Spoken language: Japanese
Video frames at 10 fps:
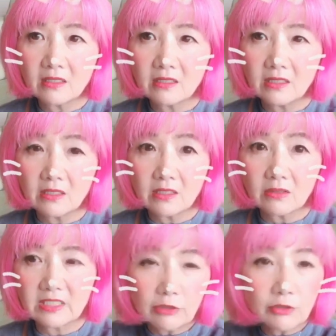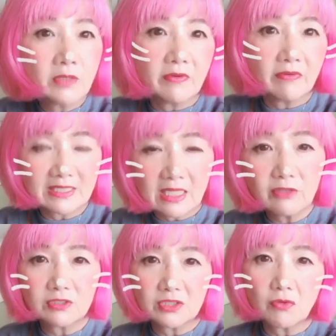えー、例えばわざと
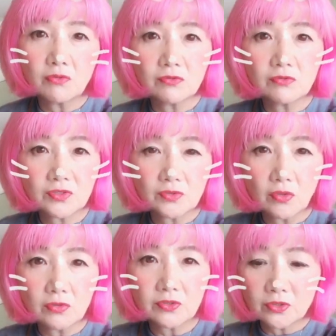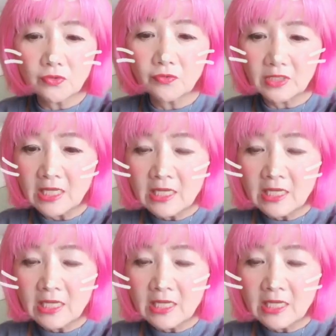遅刻をするように